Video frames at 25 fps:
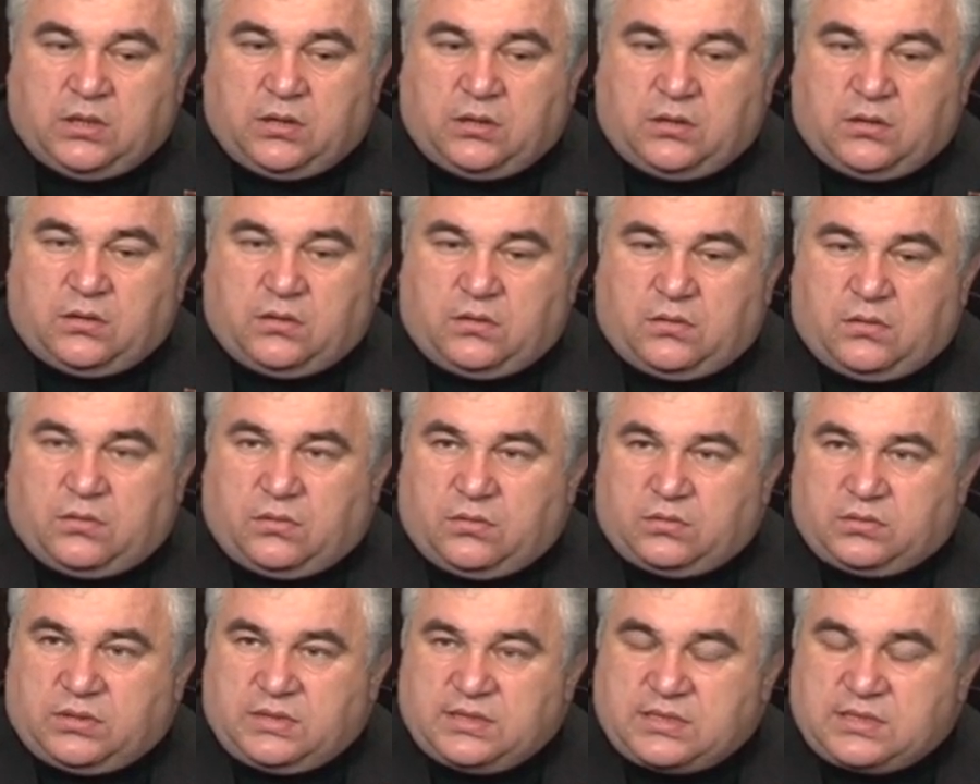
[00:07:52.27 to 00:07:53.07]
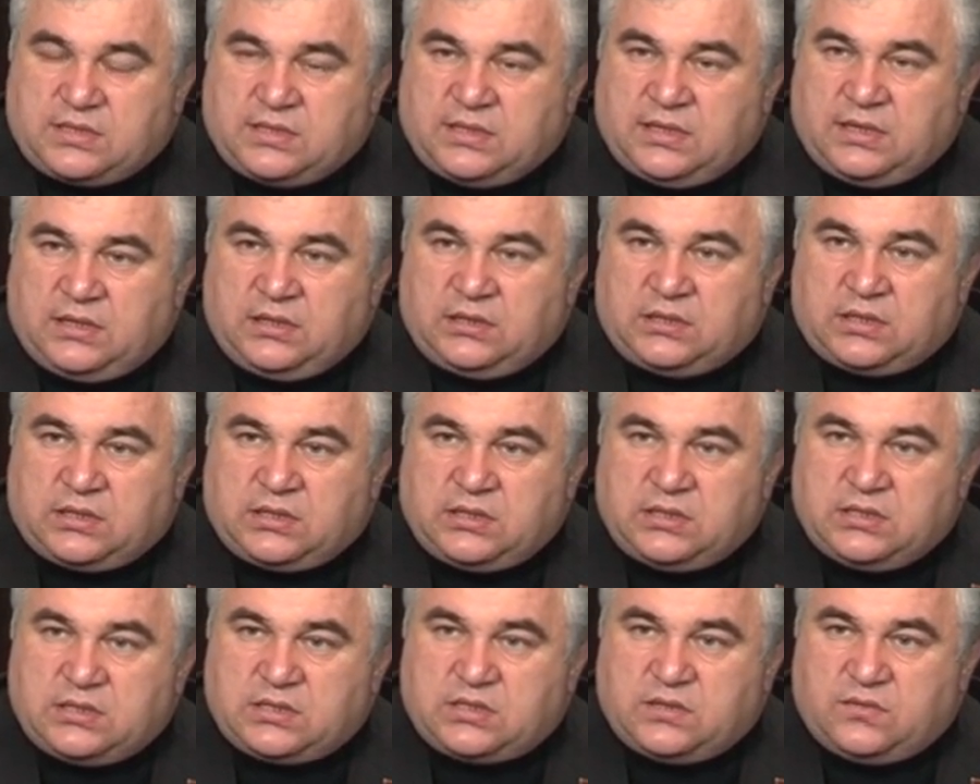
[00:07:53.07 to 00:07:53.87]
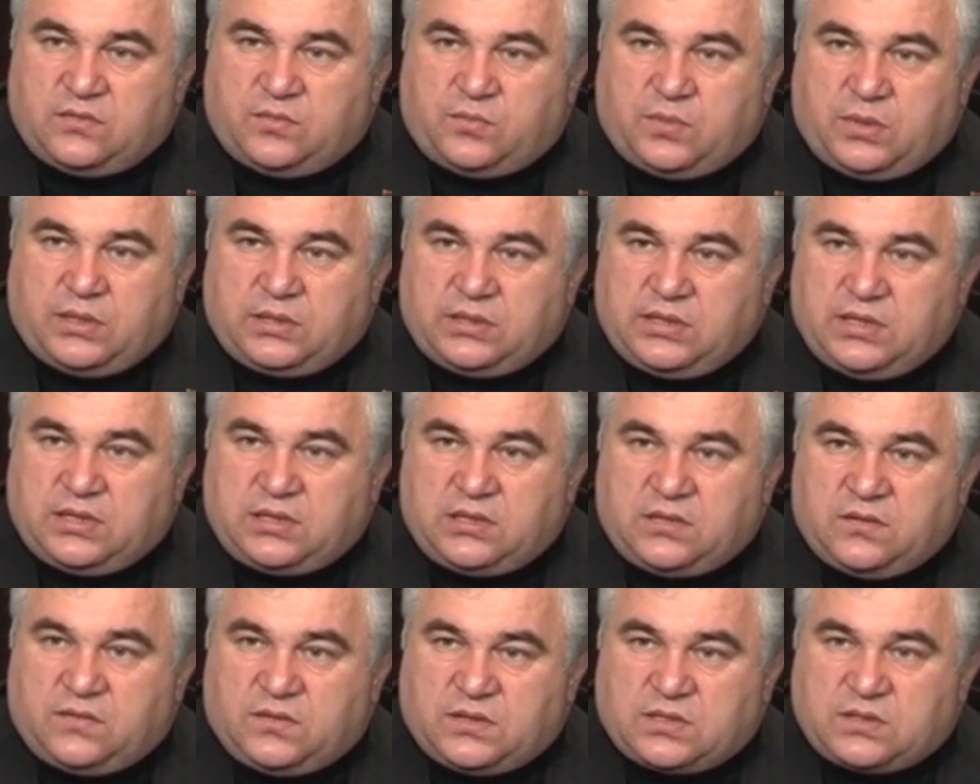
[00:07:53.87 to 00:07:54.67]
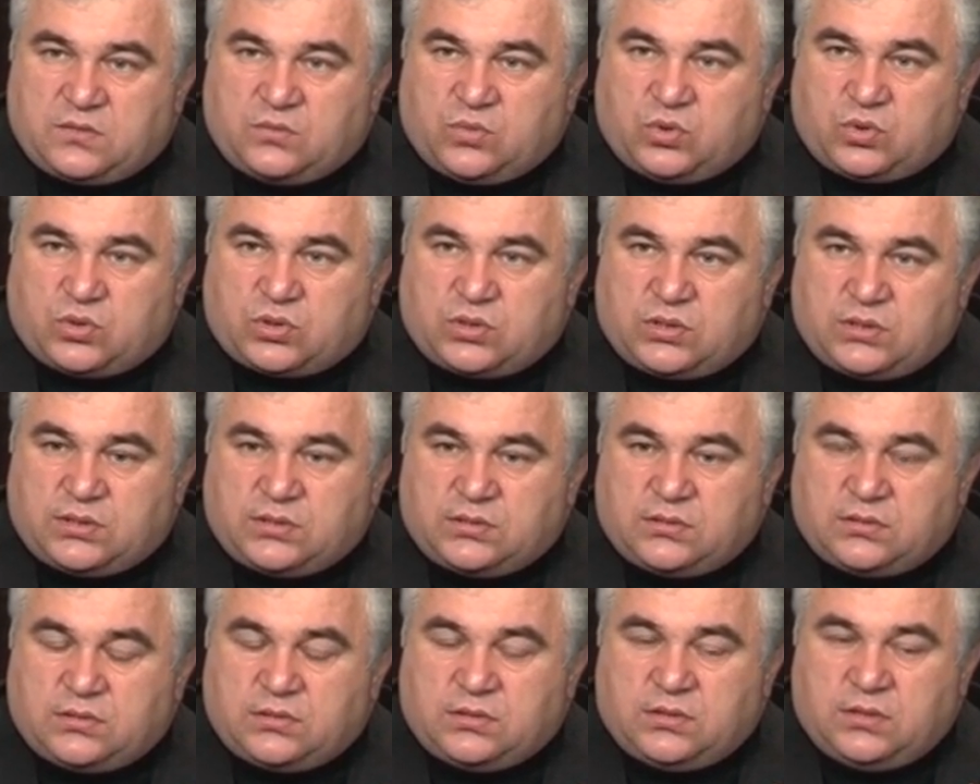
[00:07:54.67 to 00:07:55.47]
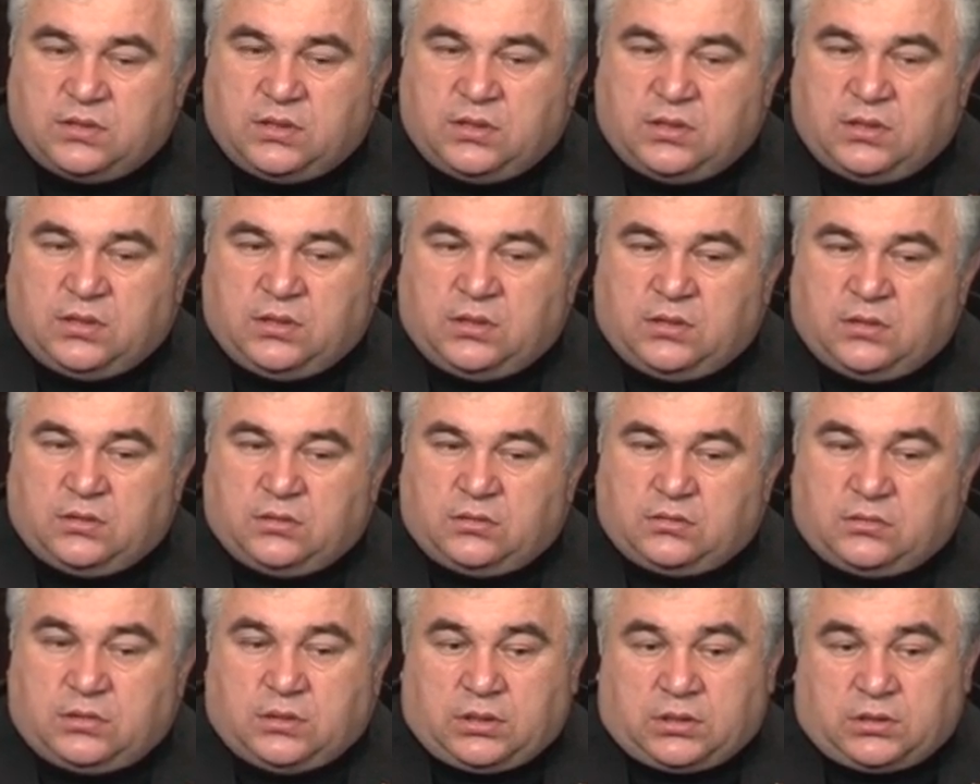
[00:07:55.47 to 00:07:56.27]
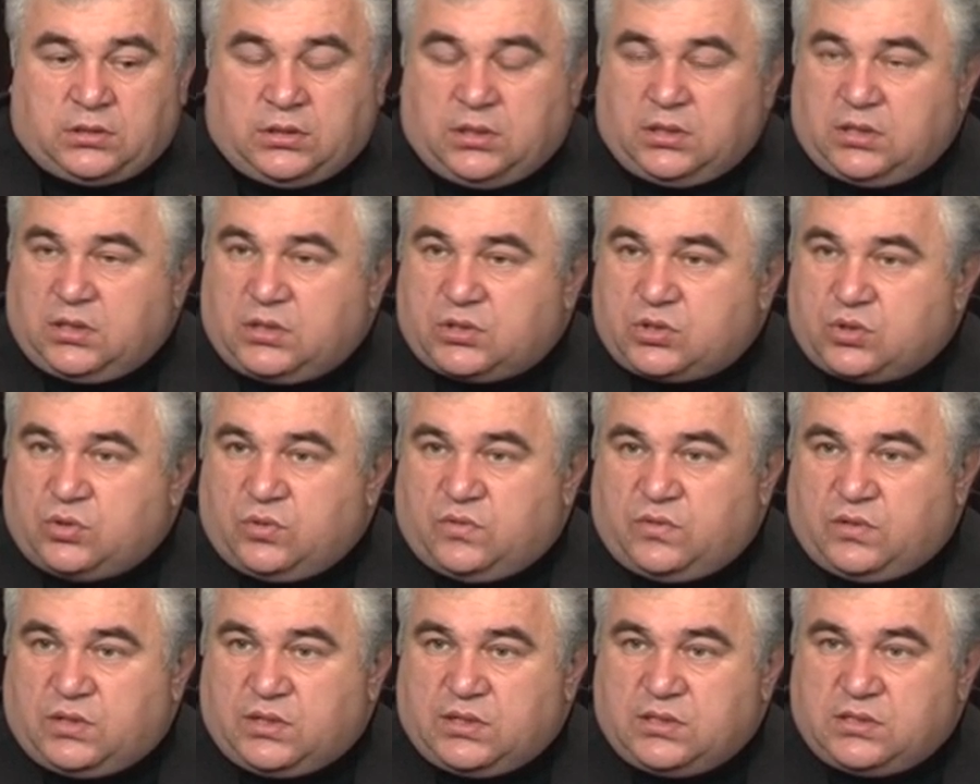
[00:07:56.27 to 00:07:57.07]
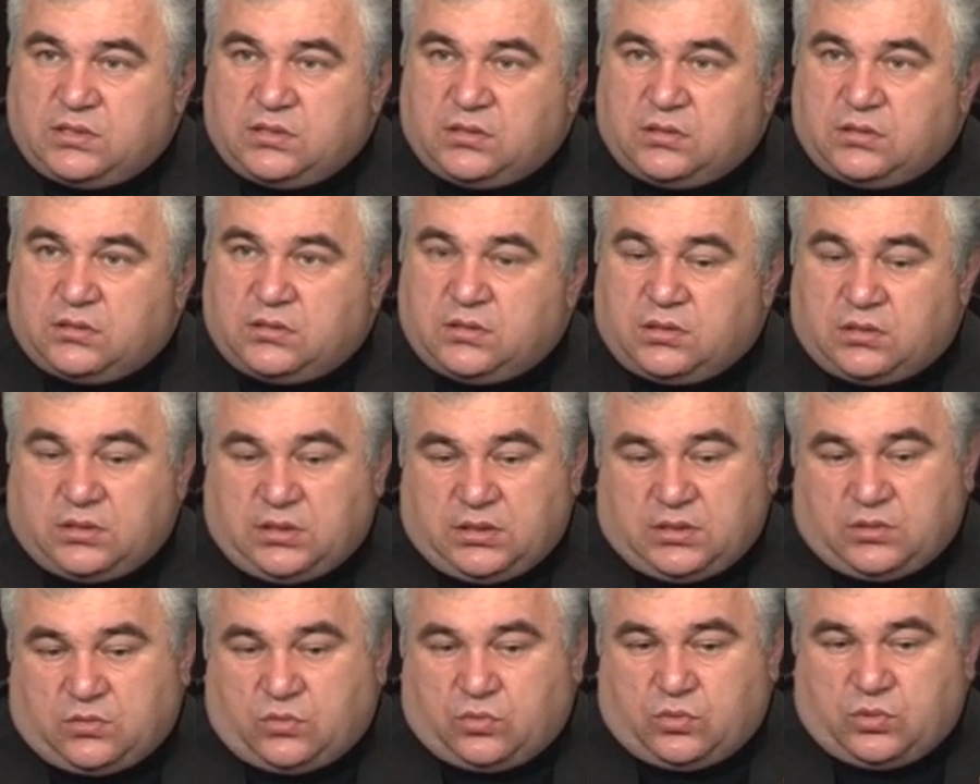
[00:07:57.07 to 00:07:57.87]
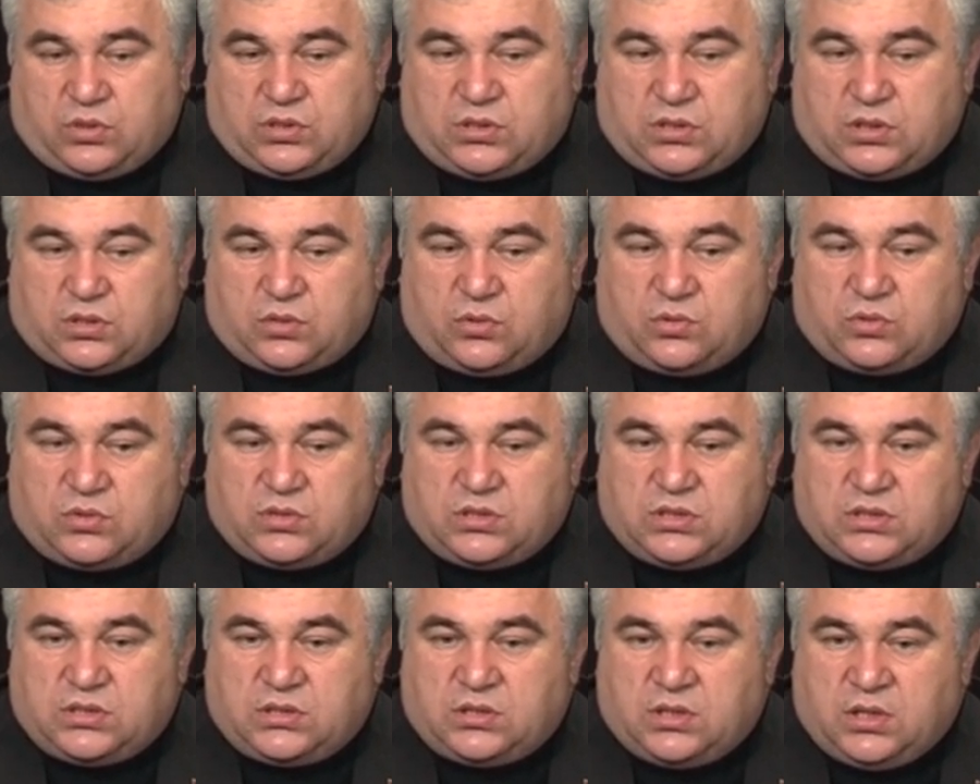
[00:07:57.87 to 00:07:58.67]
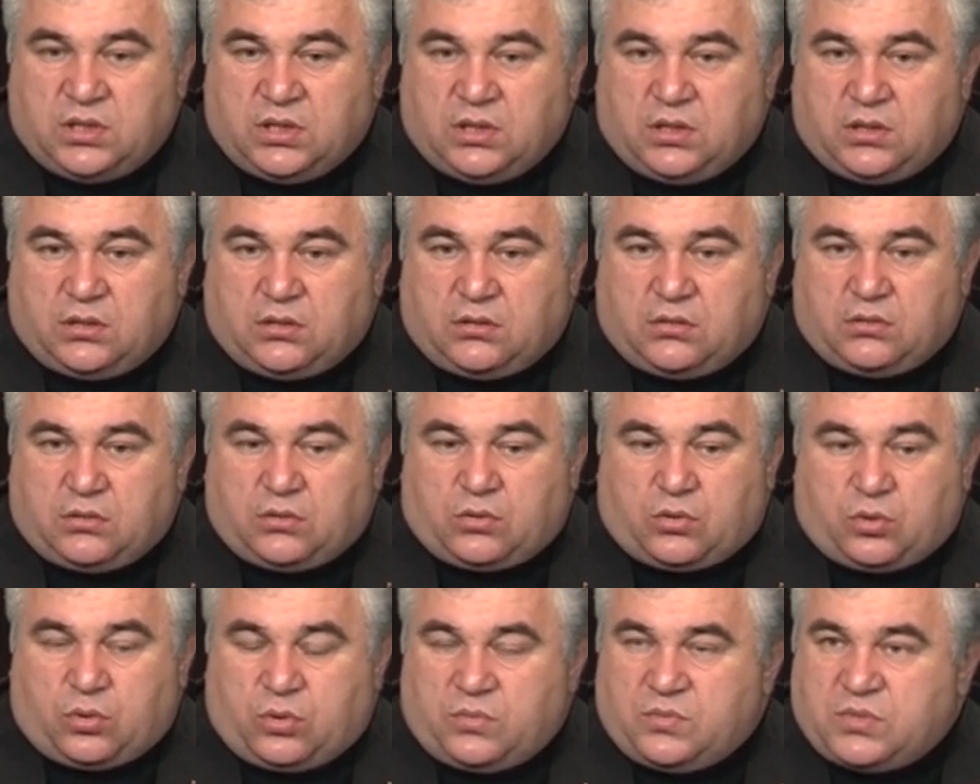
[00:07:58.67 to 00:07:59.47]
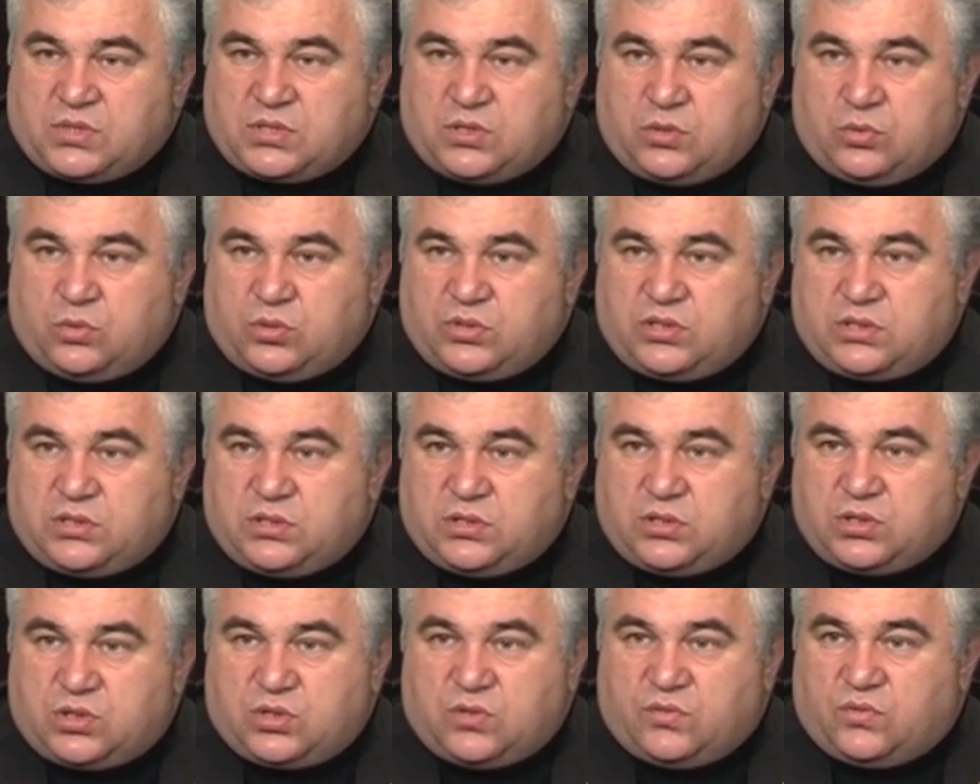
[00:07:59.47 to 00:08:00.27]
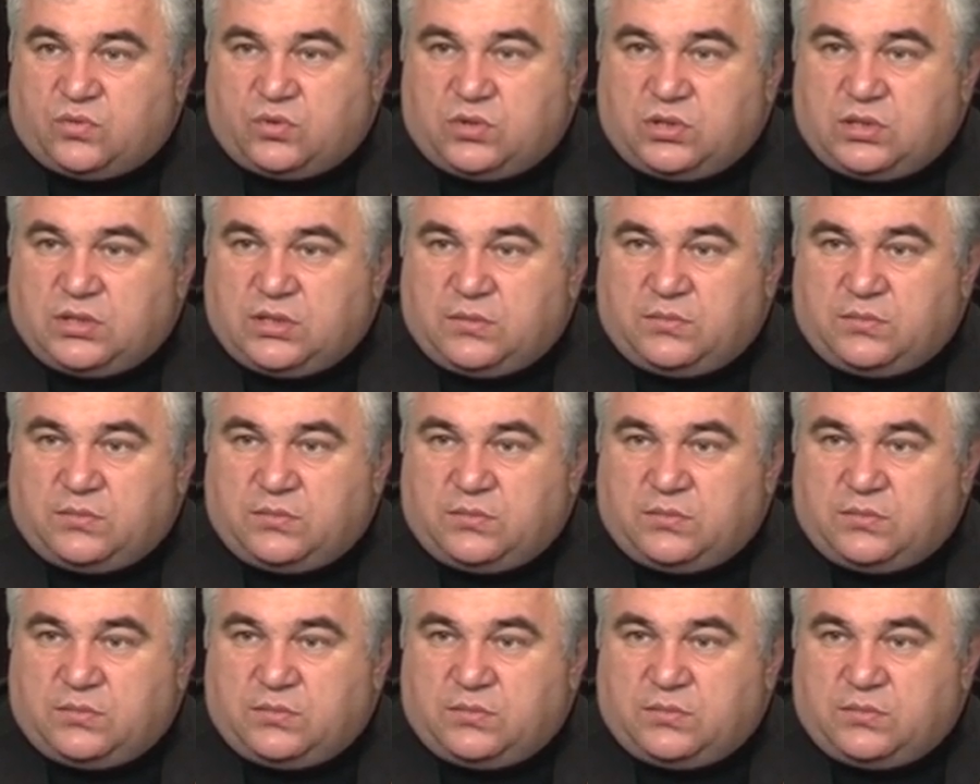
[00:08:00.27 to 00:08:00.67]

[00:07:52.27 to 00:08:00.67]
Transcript: э, национальной традиции выполнять невозможно – Тогда что вы хотели? Тогда у этих людей, э, кроме злости, ничего не